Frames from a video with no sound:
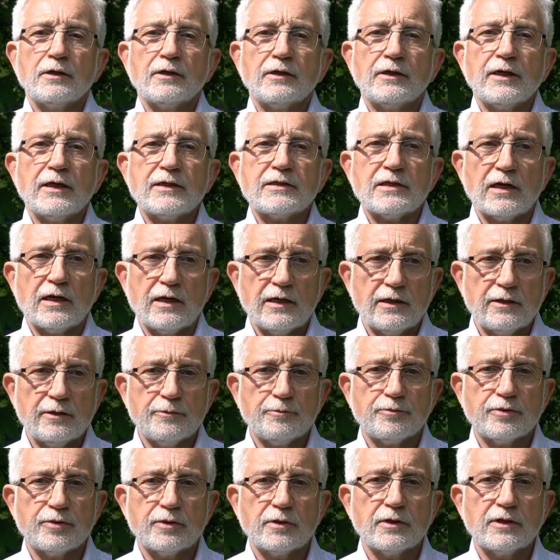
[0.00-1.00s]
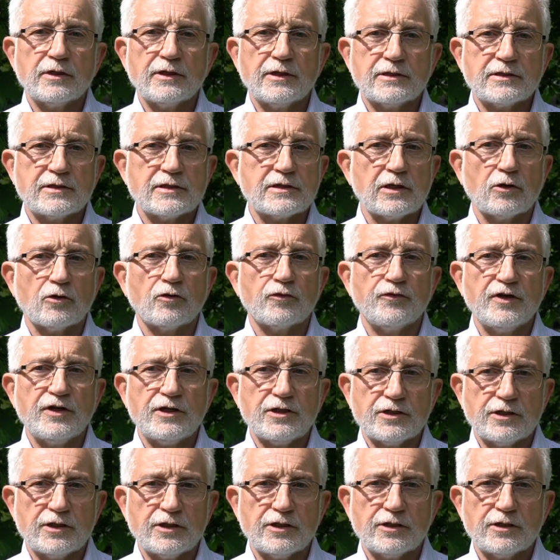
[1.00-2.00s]
Deshalb ist es auch
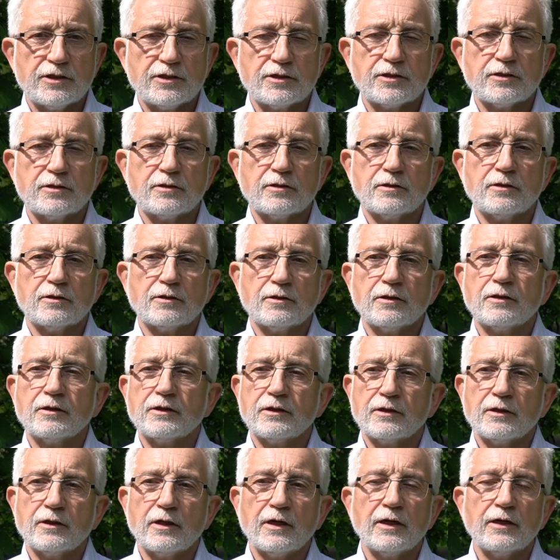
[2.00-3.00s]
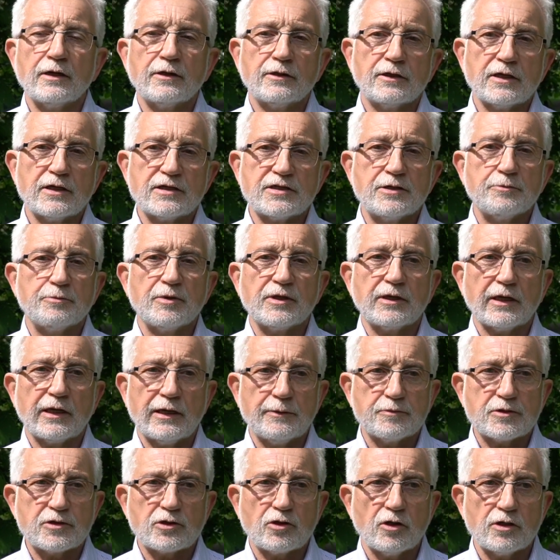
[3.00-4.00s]
wichtig, äh, dass die
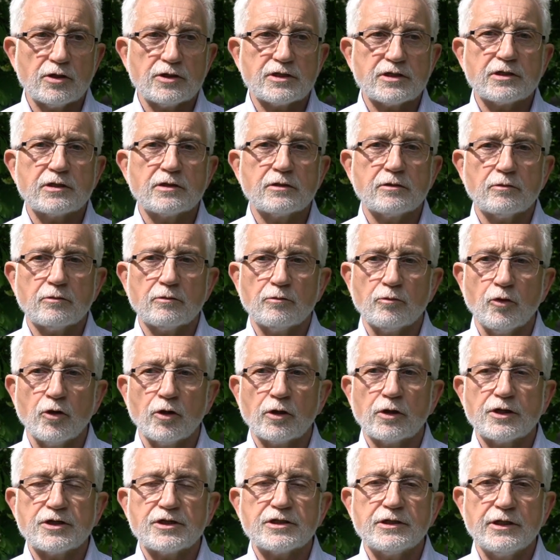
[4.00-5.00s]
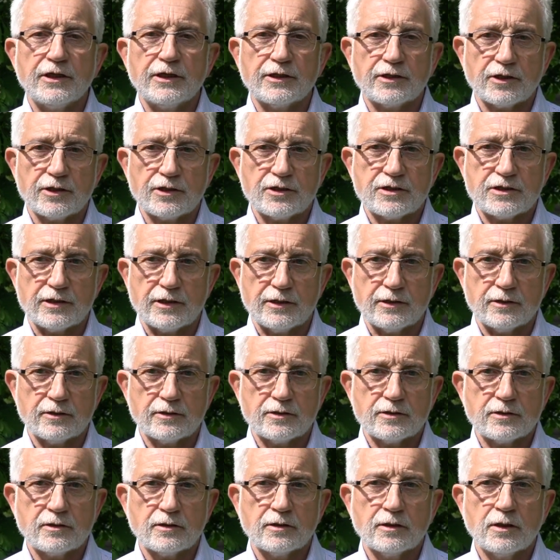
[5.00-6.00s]
Betriebskosten möglichst niedrig
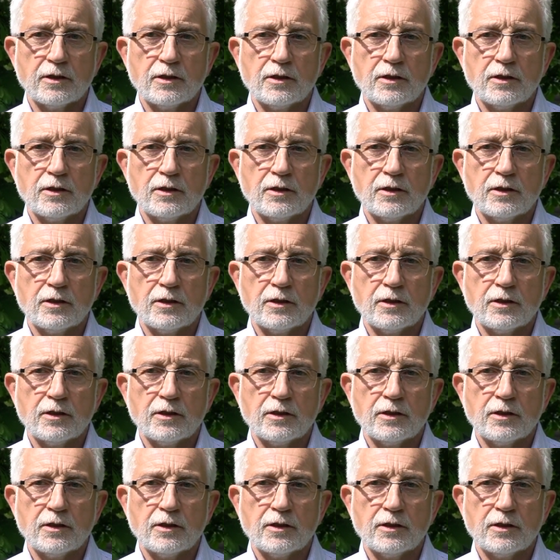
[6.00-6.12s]
sind